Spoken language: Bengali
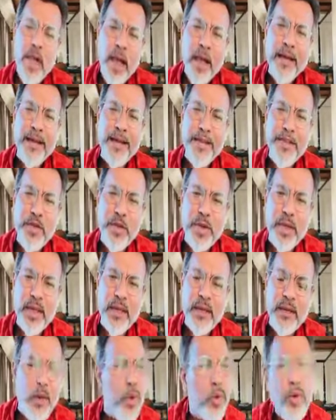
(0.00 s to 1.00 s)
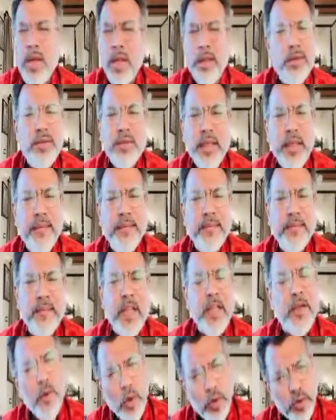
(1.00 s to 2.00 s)
চাকরি চুরি হলো না তো থিম
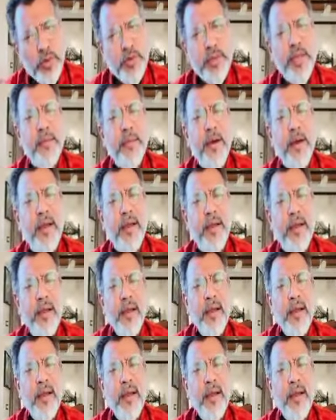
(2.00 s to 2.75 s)
কত থিম হয়